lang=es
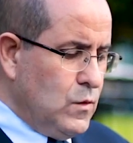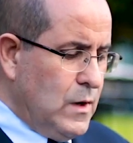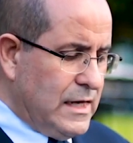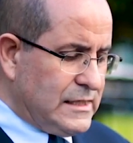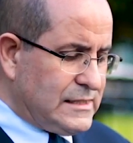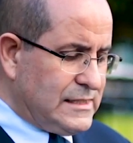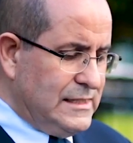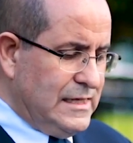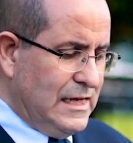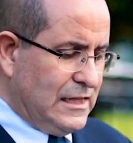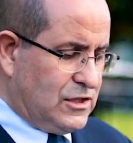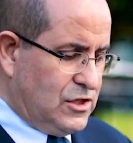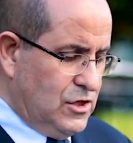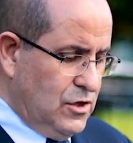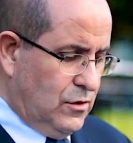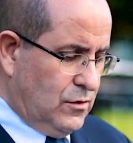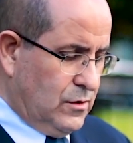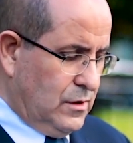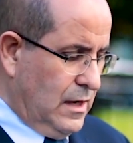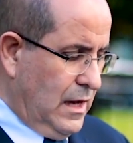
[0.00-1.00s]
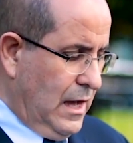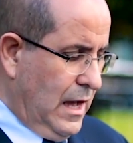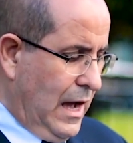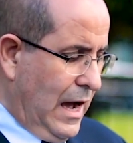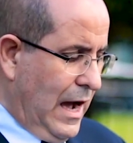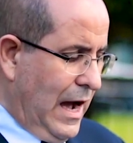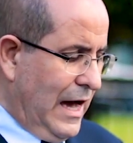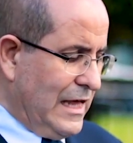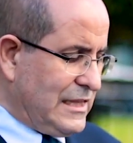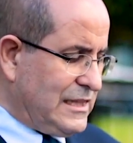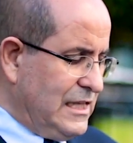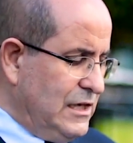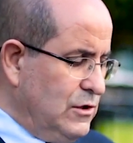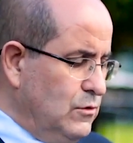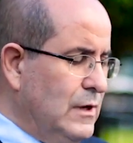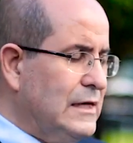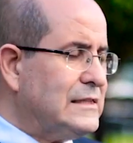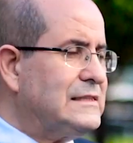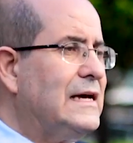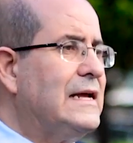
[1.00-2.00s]
una asignación,
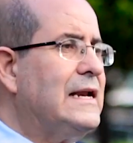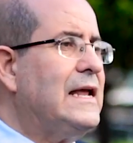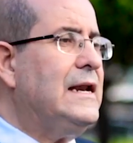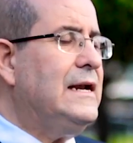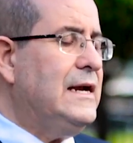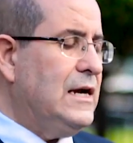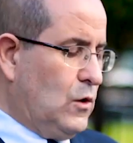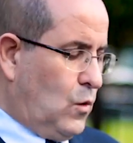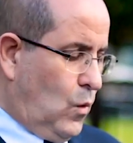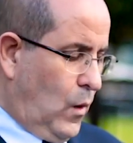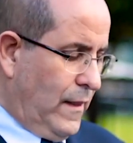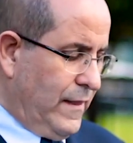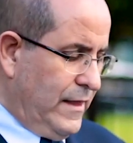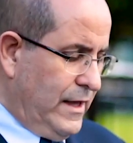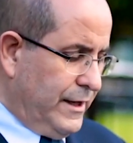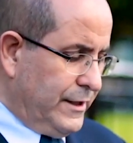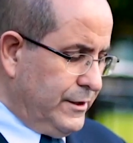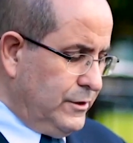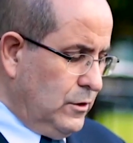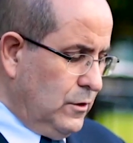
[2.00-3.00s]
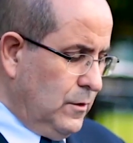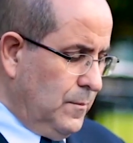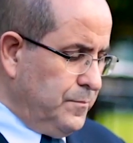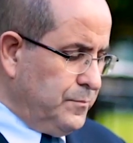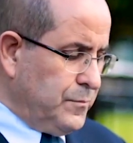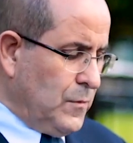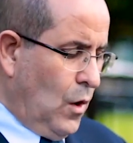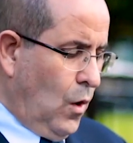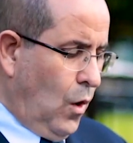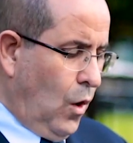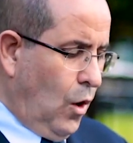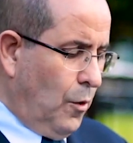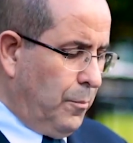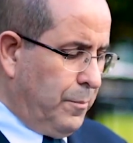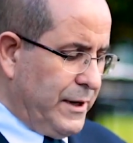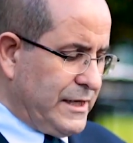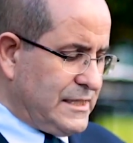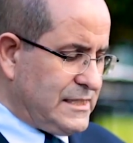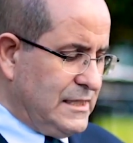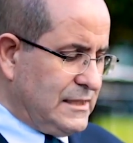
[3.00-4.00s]
hacer una tarea en el cuaderno o
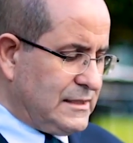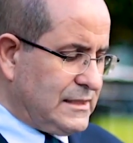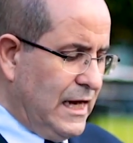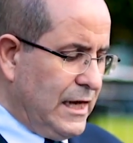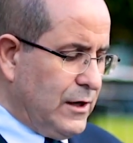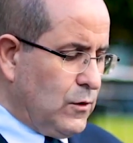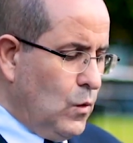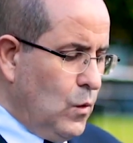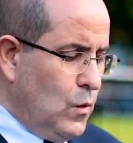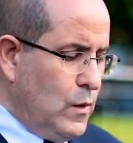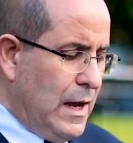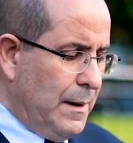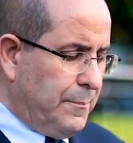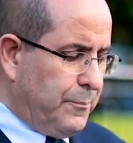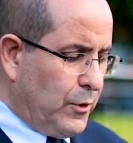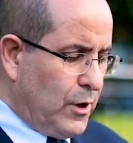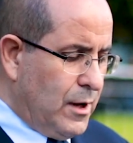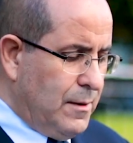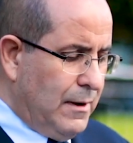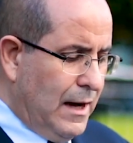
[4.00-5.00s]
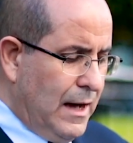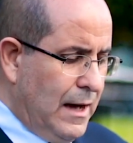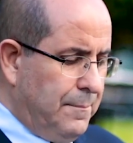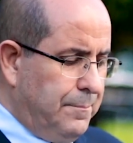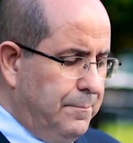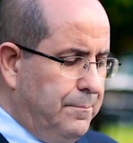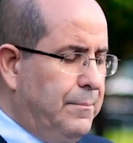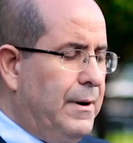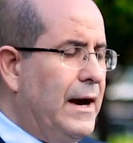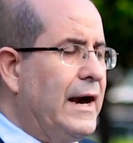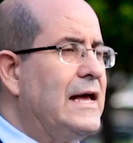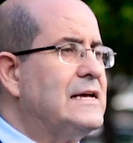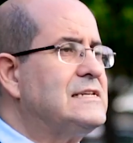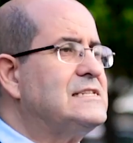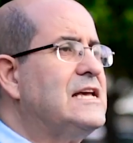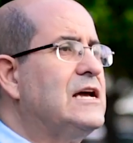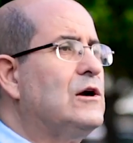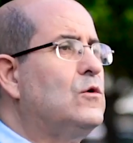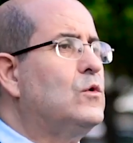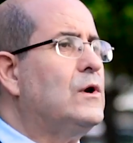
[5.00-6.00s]
presentar una prueba para
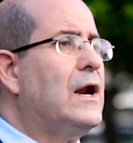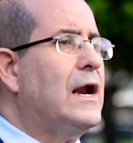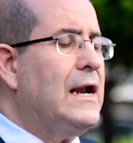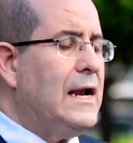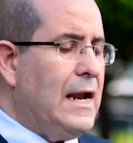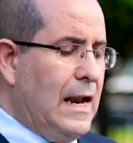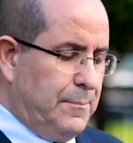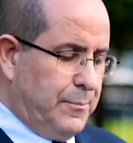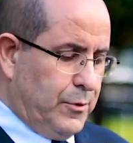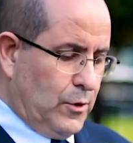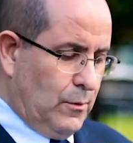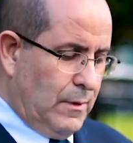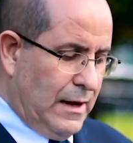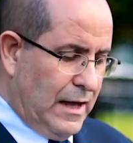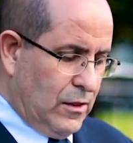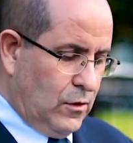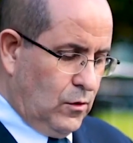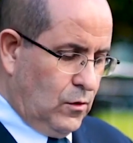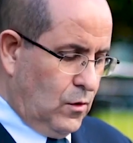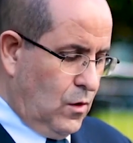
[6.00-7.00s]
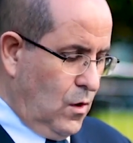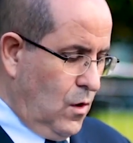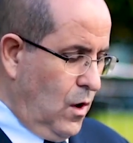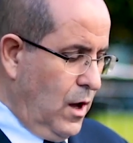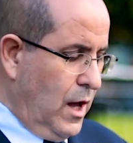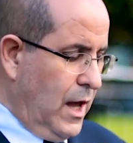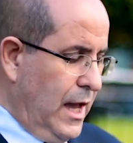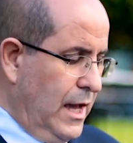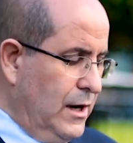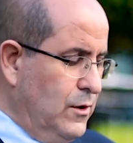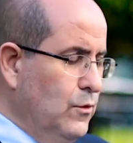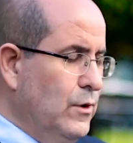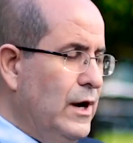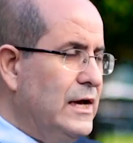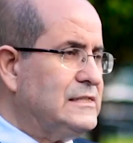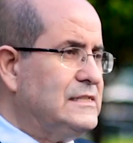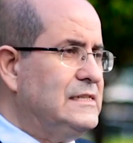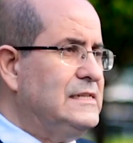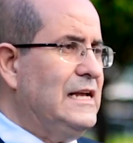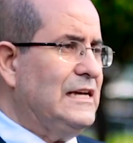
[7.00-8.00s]
asegurar el aprobado en
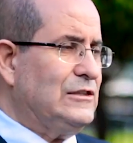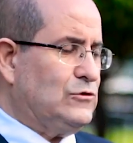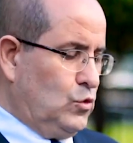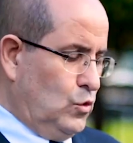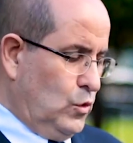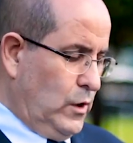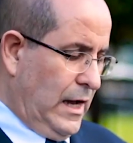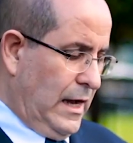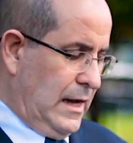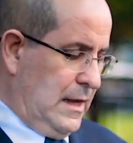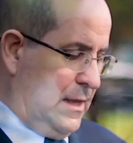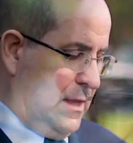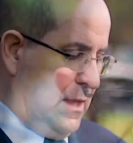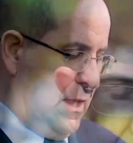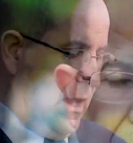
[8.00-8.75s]
una asignatura.